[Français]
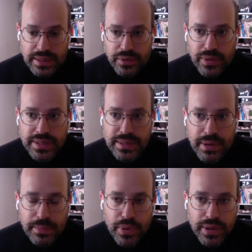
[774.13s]
Donc là, ça
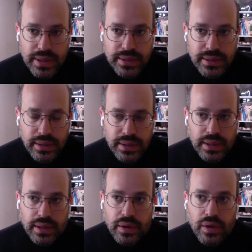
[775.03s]
m'a un peu inquiété.
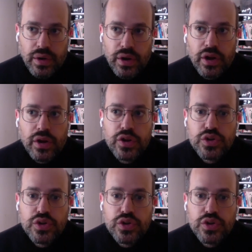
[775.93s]
Euh,